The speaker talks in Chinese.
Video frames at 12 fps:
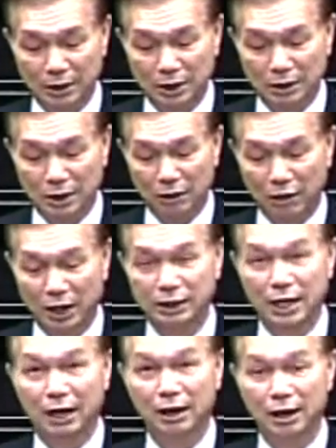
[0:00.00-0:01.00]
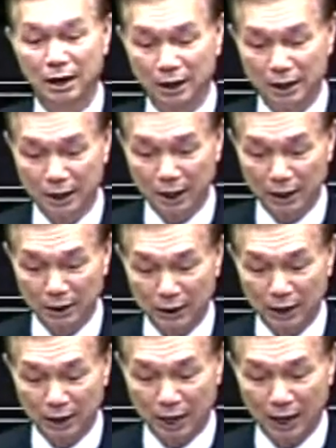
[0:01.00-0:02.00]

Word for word: 政策方向，令人